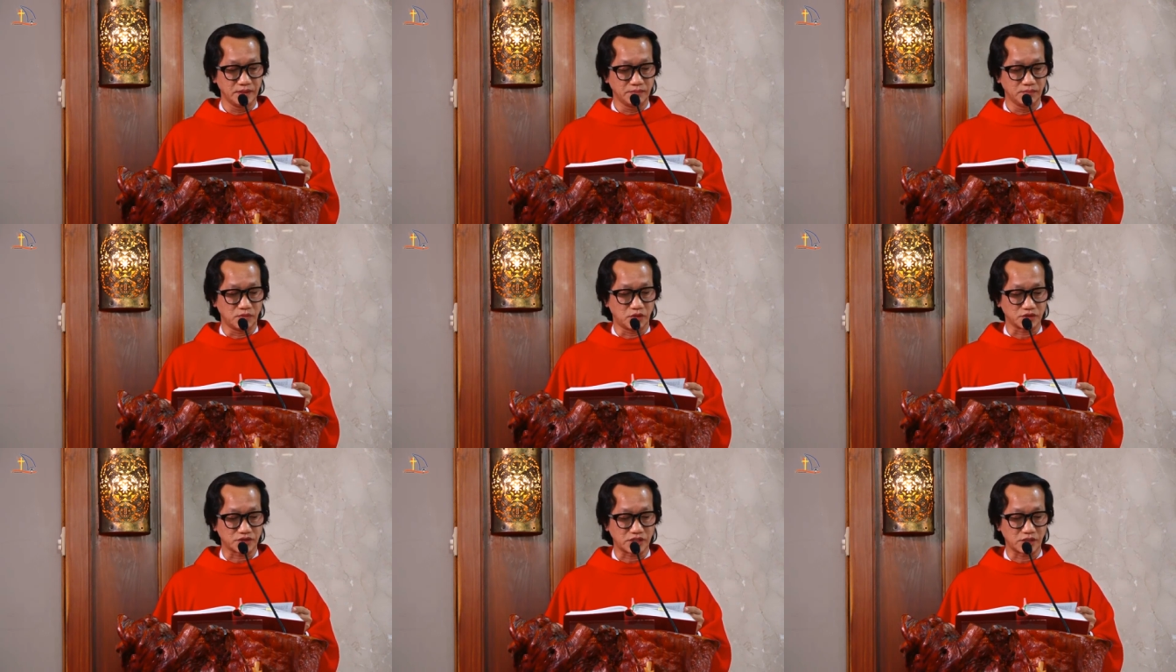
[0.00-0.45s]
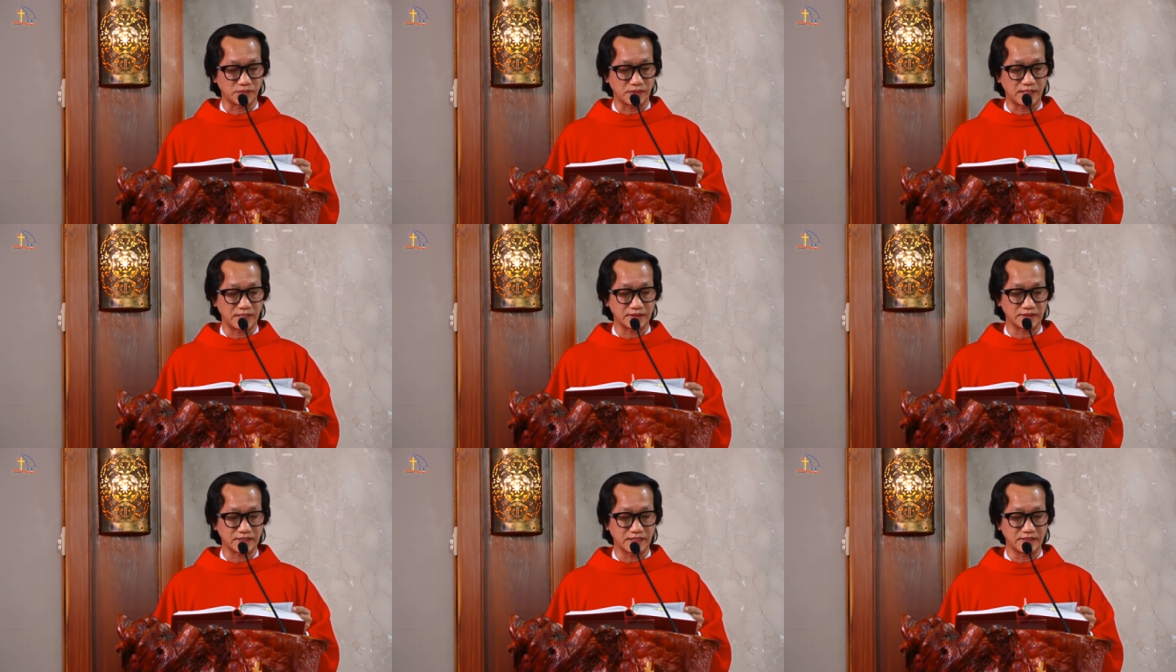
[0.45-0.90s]
Một trong
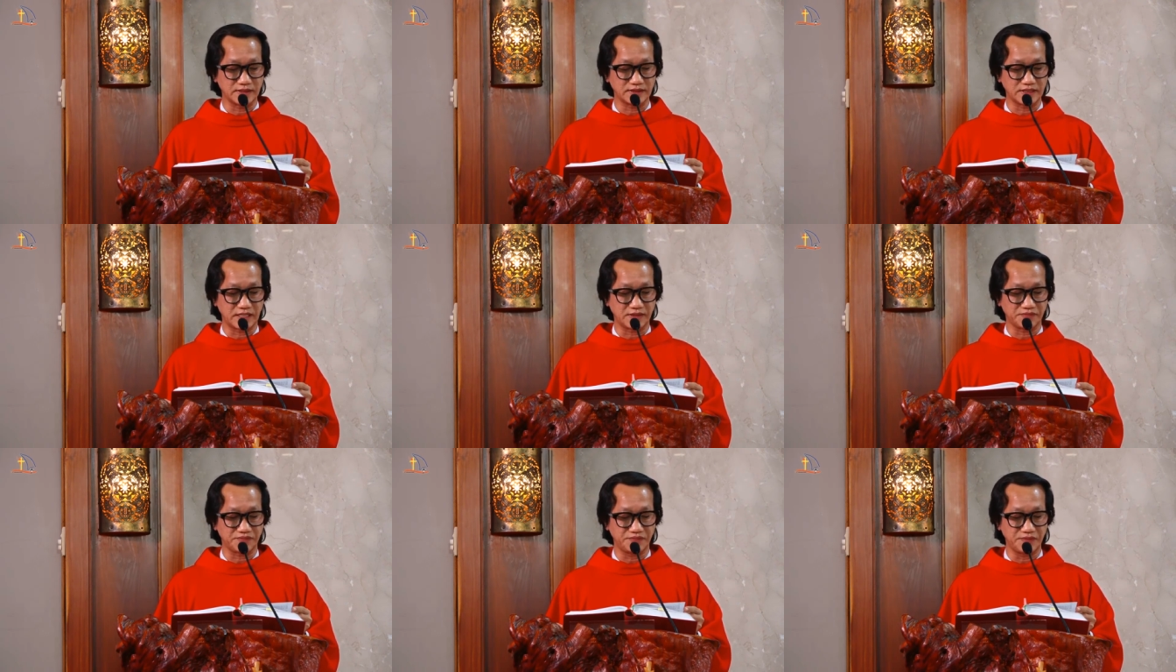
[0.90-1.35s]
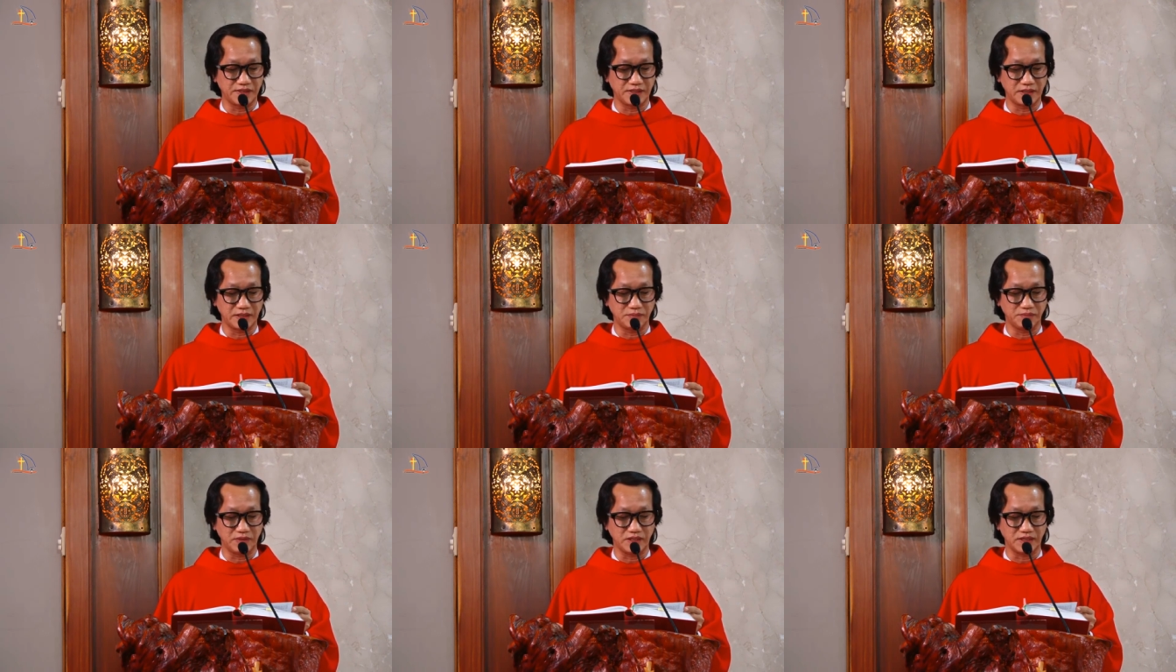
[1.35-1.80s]
hai tên gian
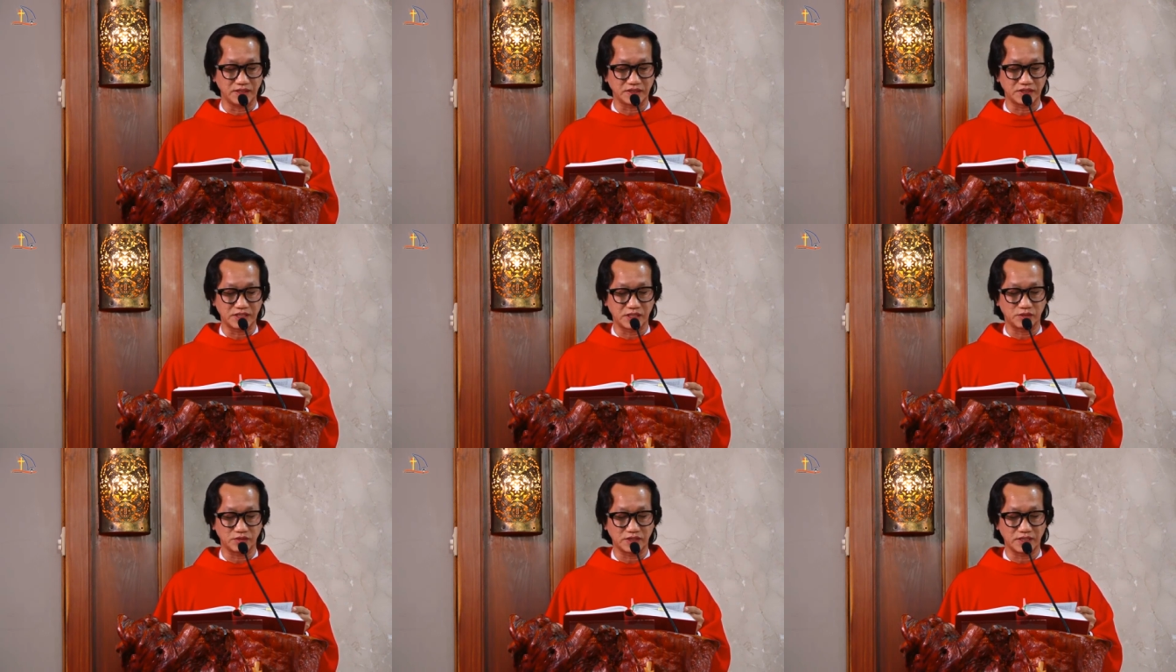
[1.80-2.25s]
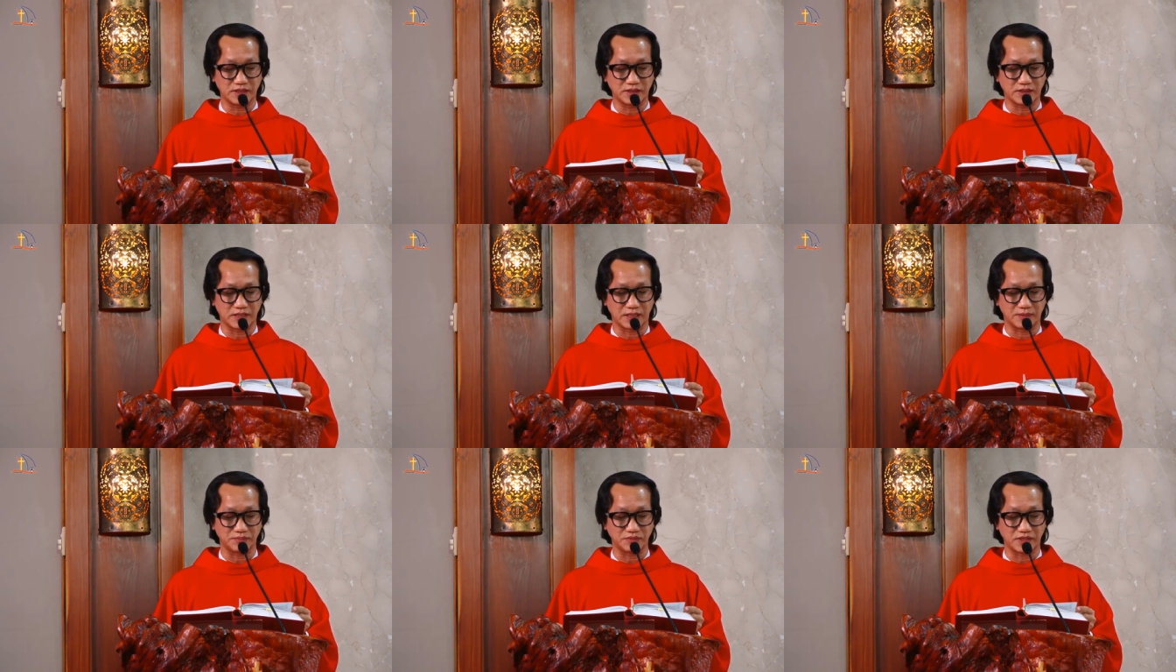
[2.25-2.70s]
phi bị treo trên
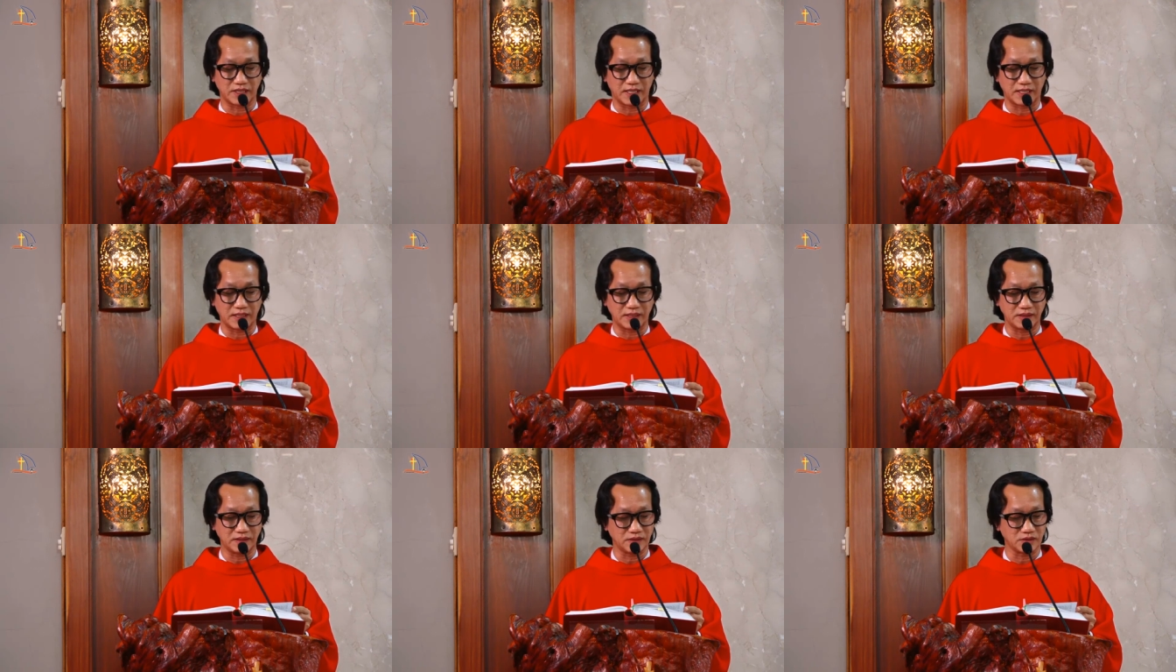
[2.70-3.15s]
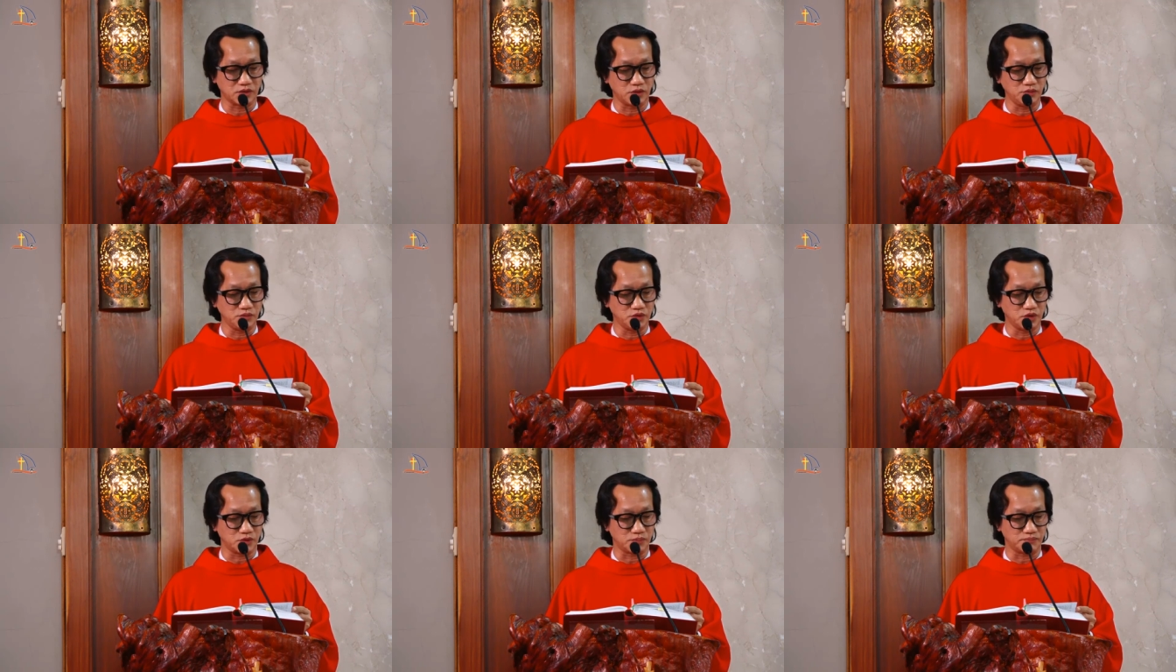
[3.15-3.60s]
thập giá
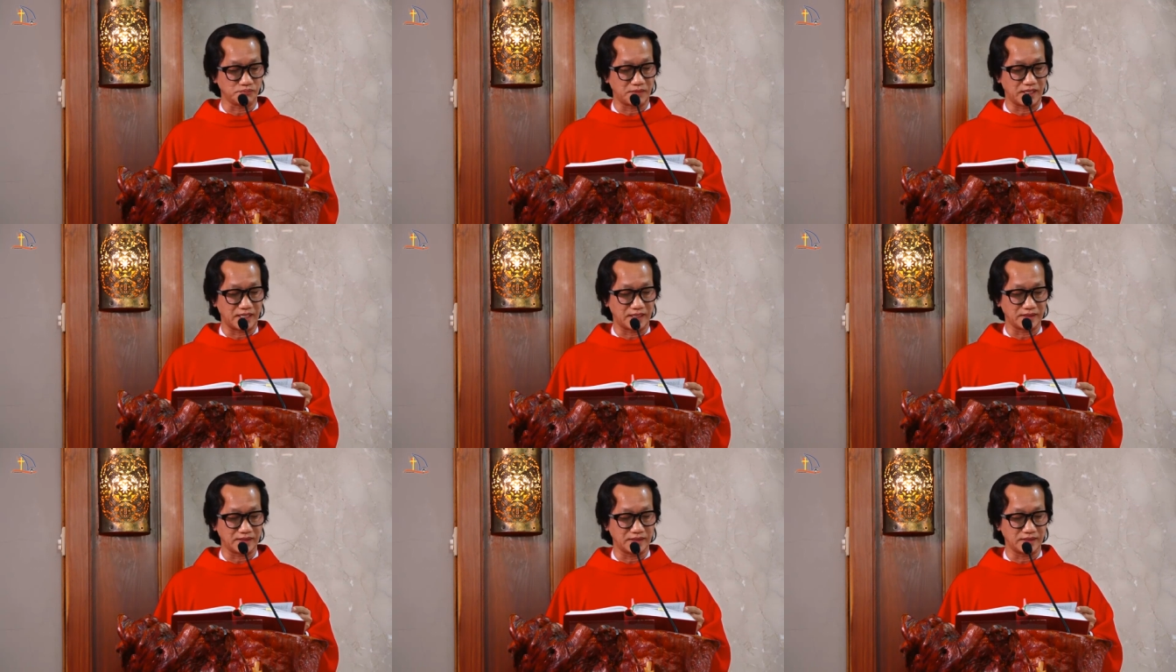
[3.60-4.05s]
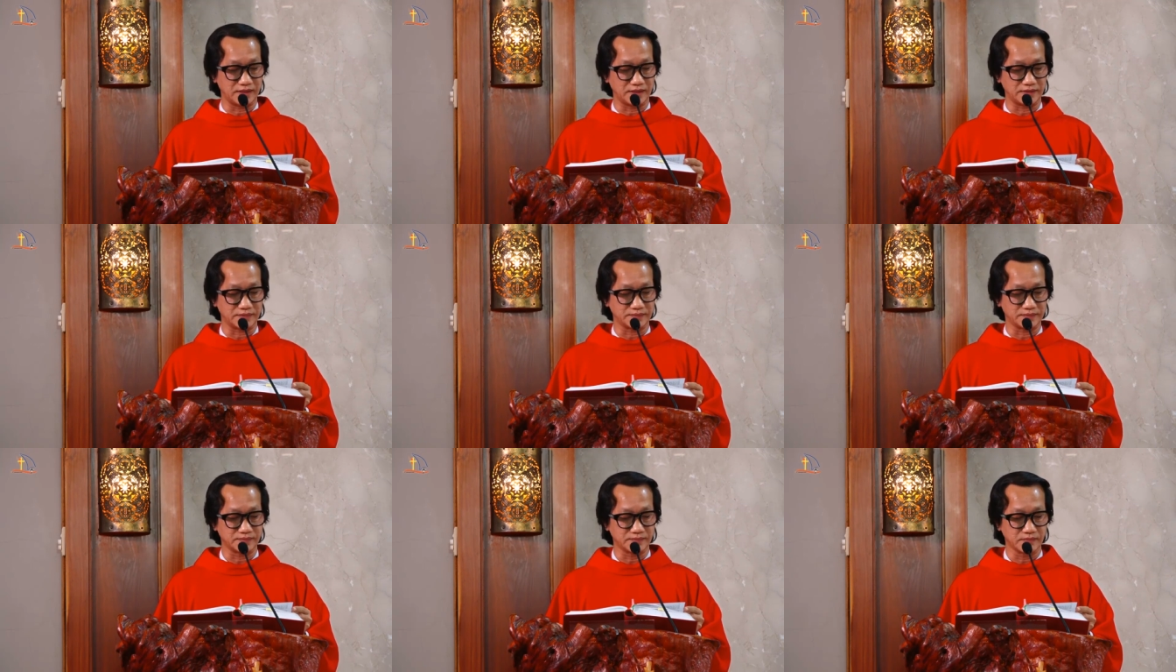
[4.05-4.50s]
cũng nhục mạ người.